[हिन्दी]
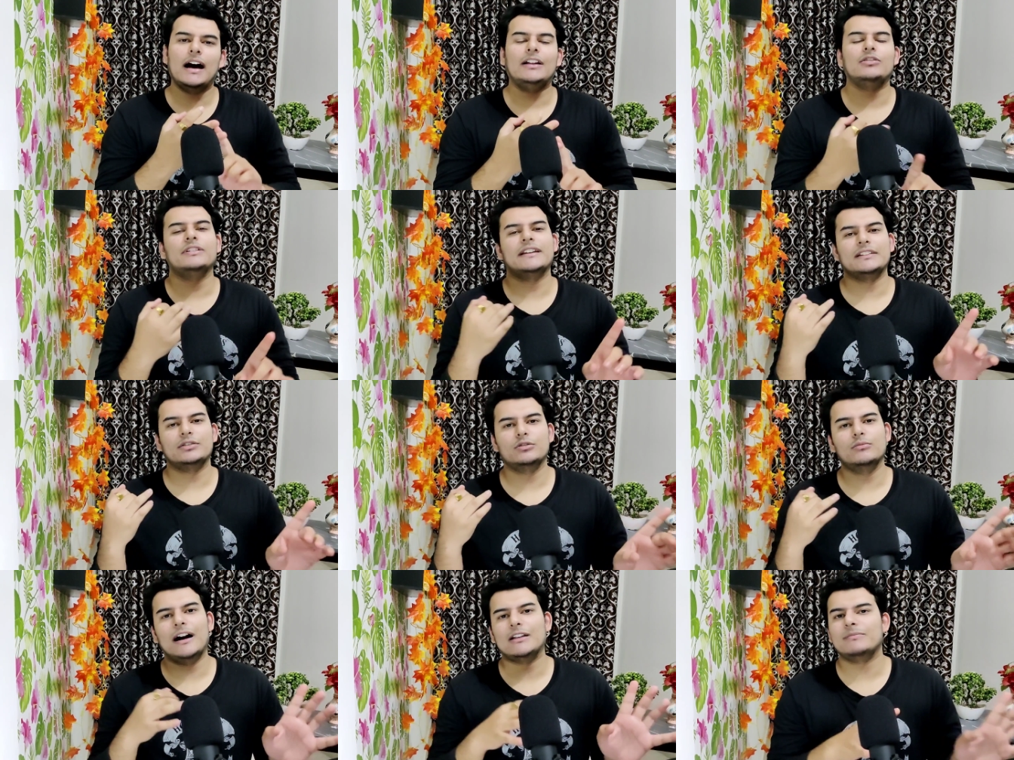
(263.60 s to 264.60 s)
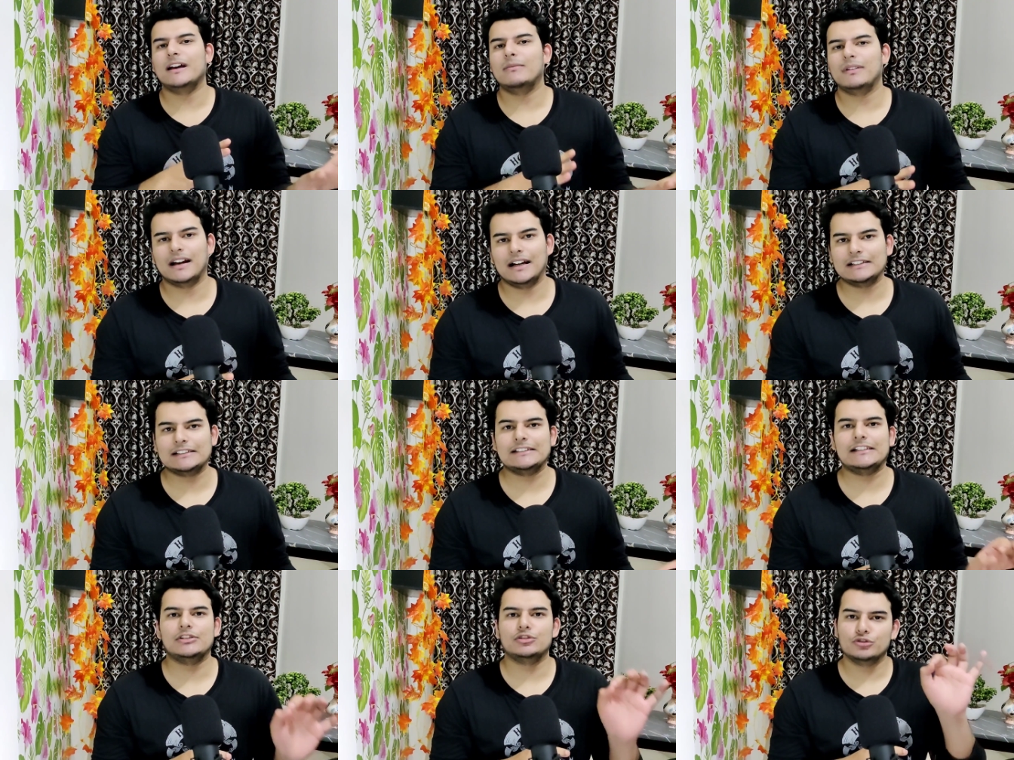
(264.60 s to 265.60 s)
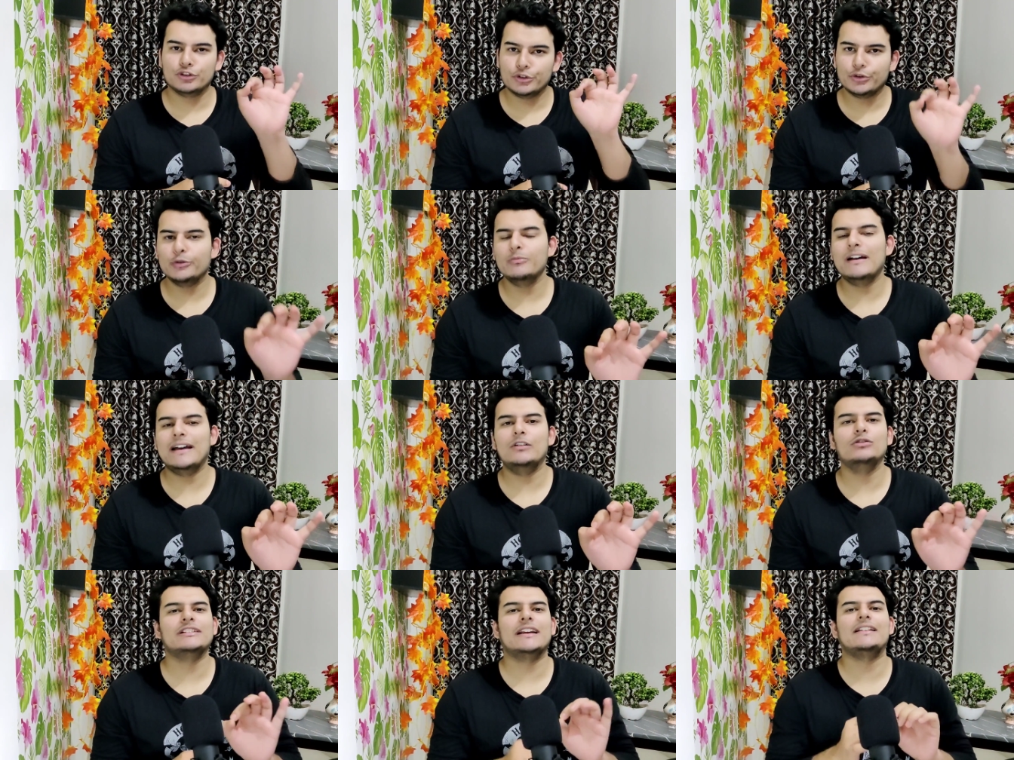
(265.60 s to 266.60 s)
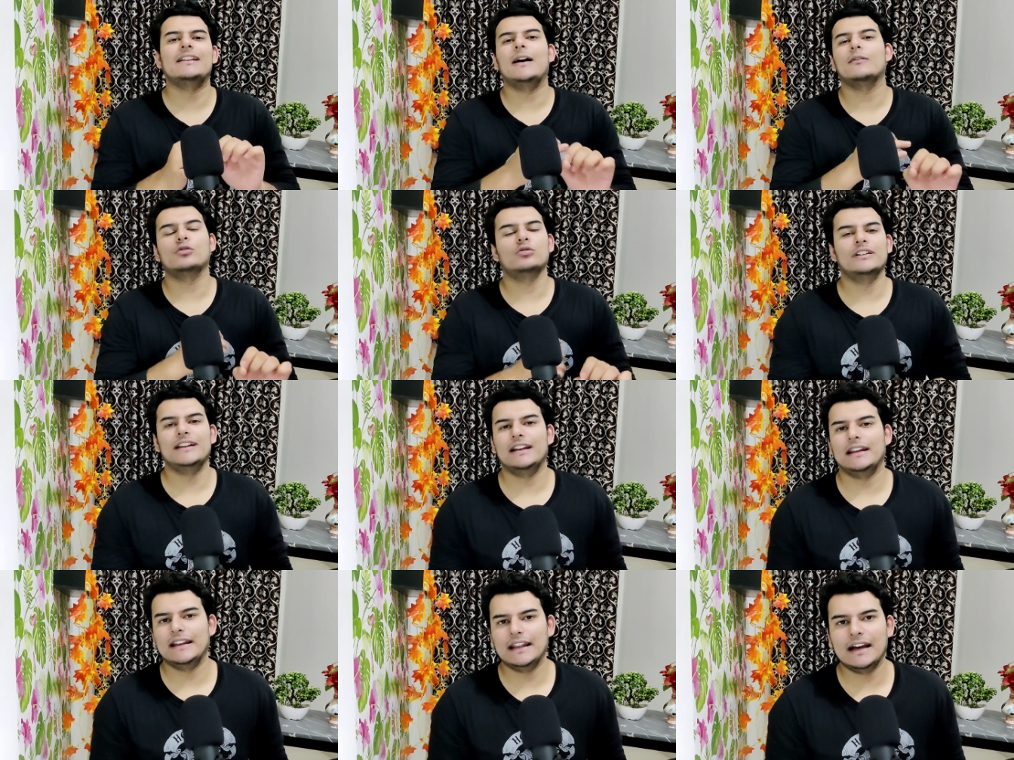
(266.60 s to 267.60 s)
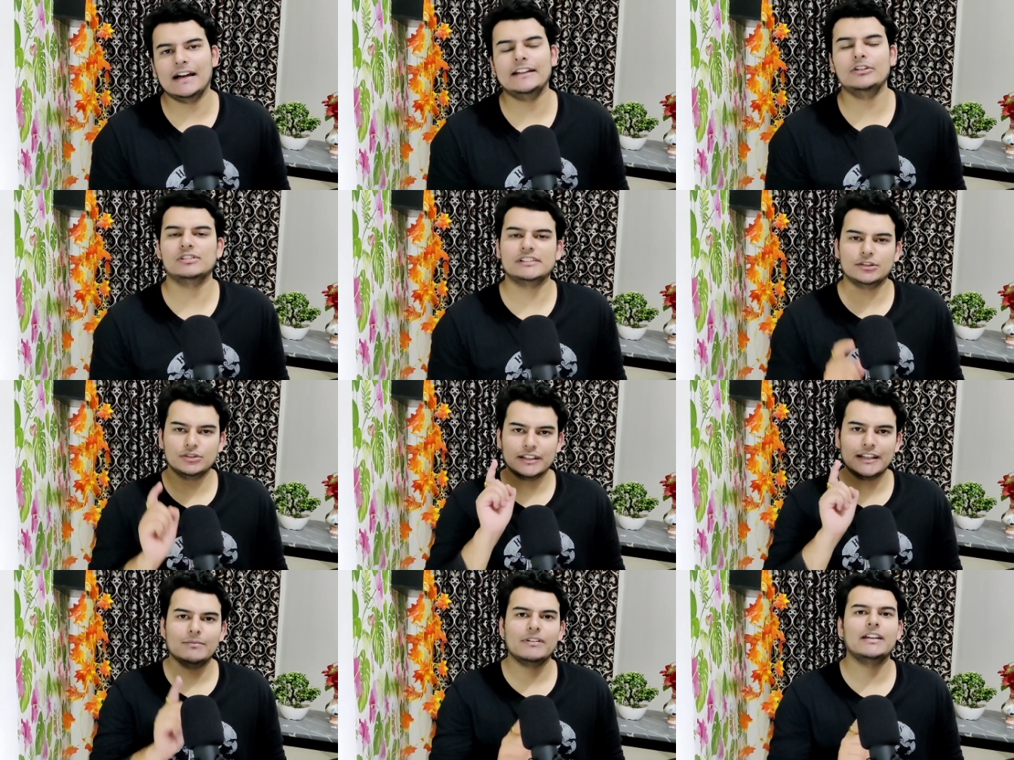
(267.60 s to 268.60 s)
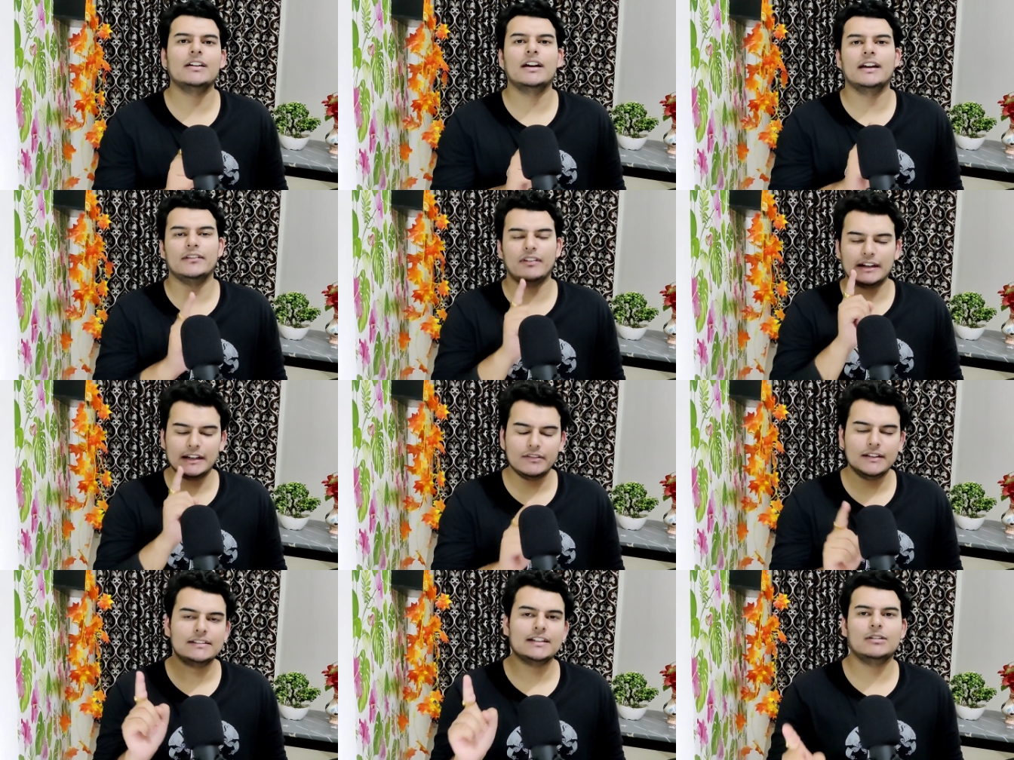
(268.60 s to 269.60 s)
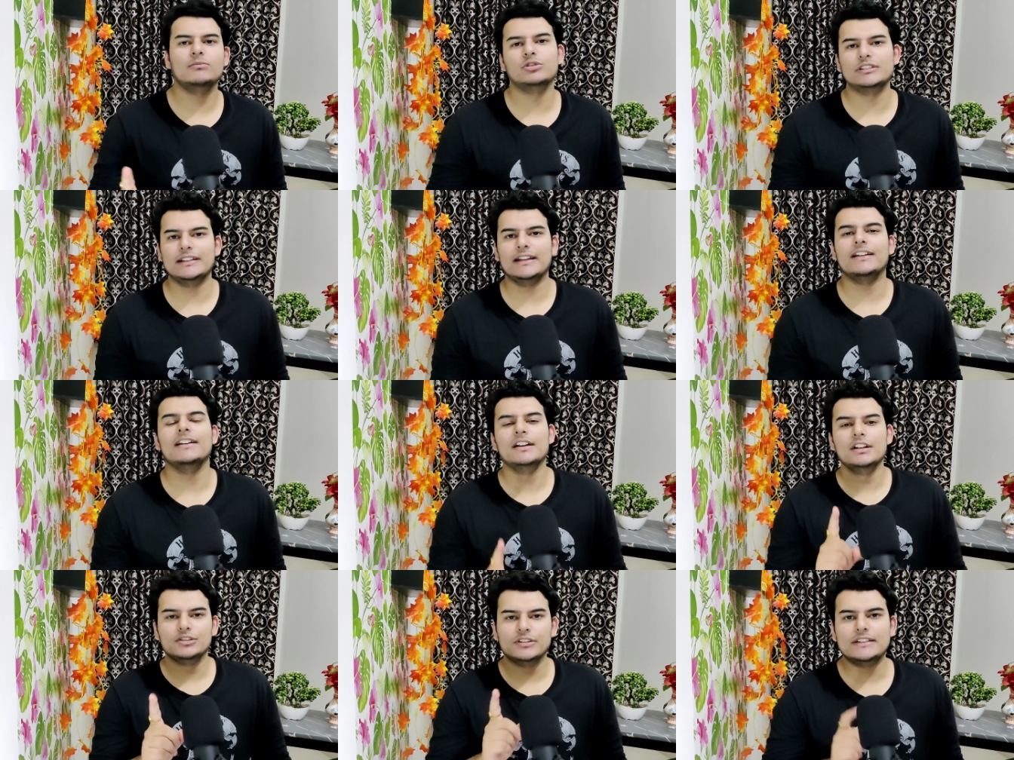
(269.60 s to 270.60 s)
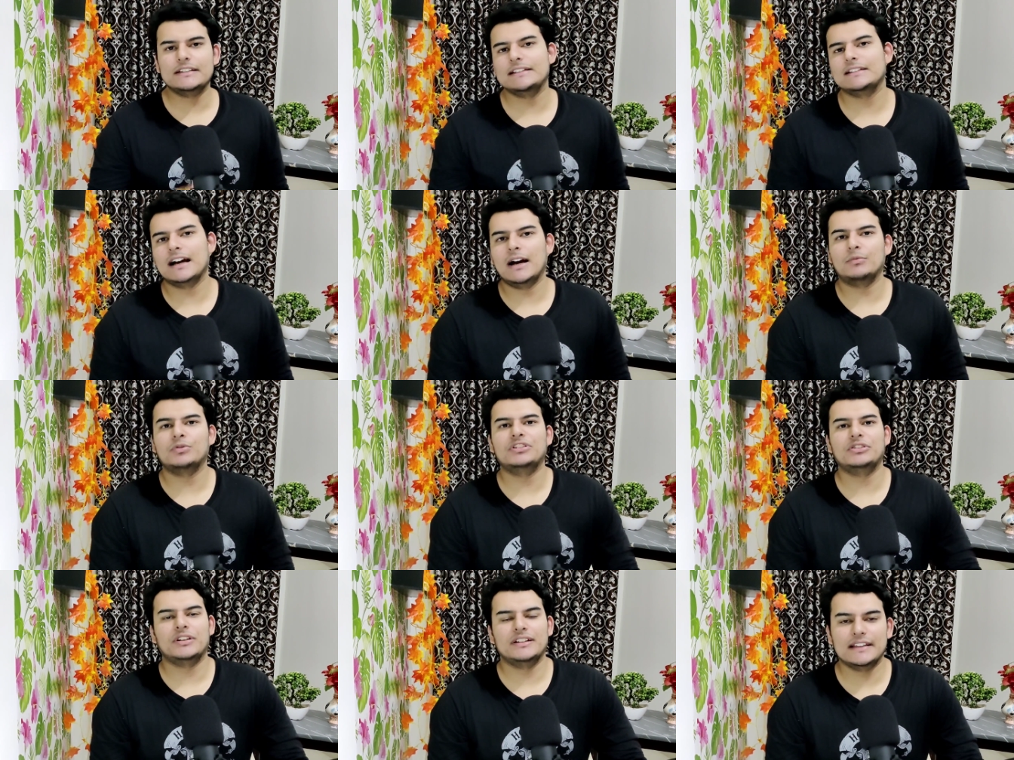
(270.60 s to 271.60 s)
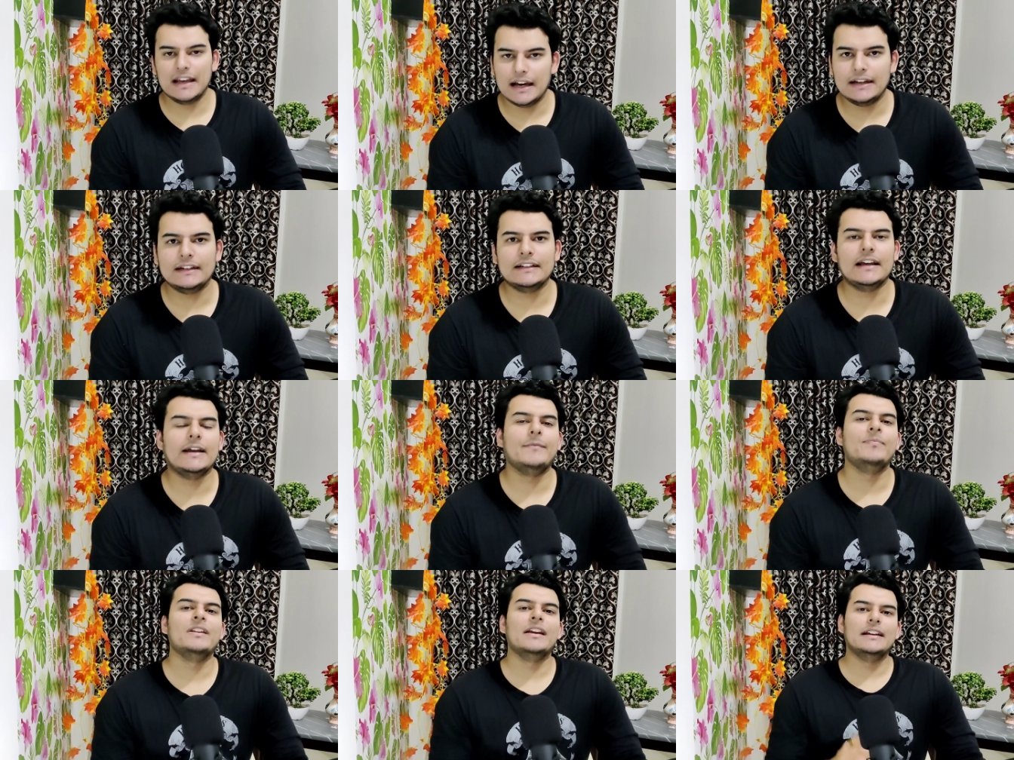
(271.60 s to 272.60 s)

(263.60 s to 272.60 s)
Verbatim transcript: हाथों के थ्रू बाद में आप लगा सकते हैं जो जो ट्यूब है उसके अंदर आपको उंगलियाँ नहीं लगानी है उससे उस क्रीम की इफेक्टिवनेस कम होती है तो इस चीज़ का आपको जो ध्यान रखना है